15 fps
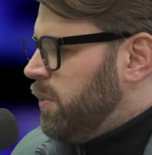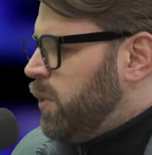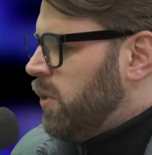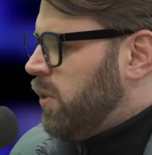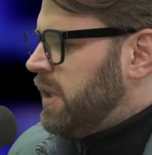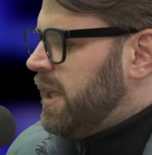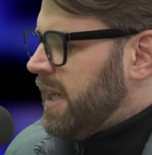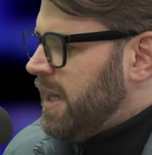
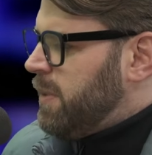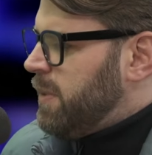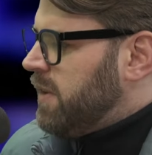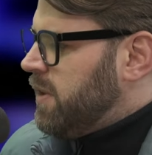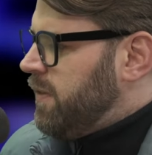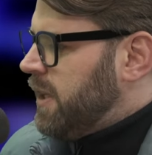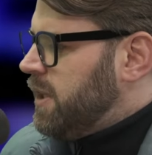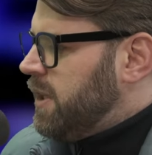było kilka
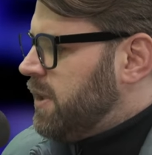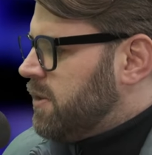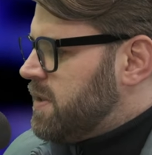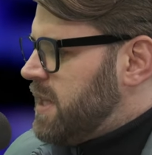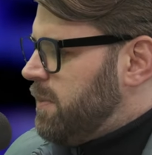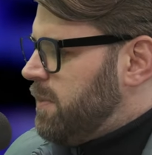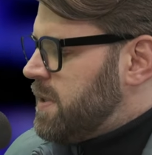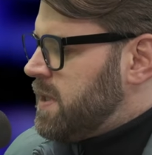naprawdę fajnych
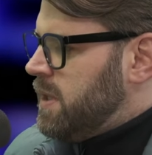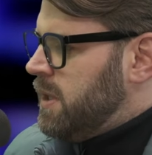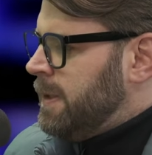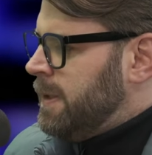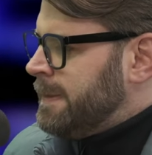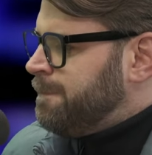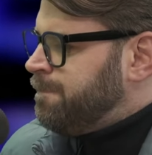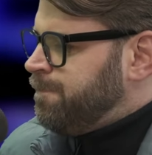
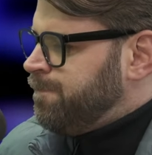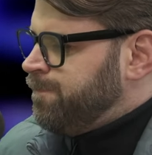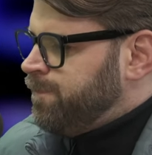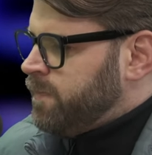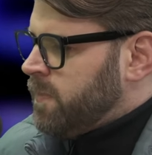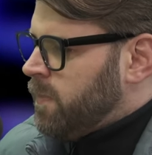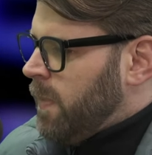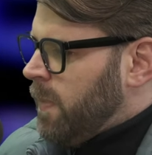koncepcji
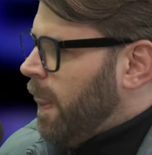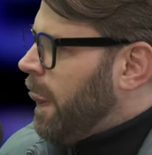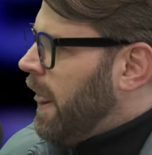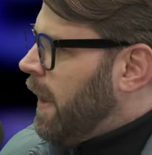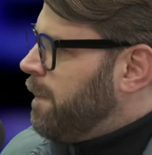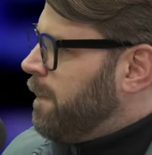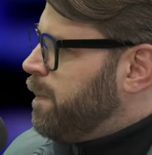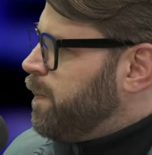ale mm. wiesz, że jest
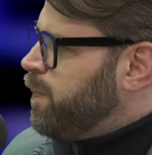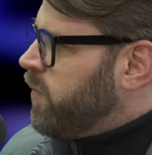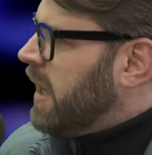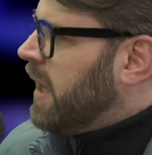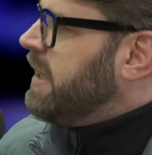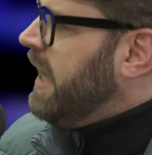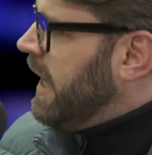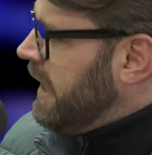
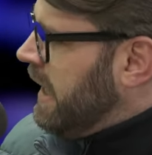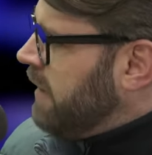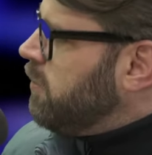upamiętniony nie, ja,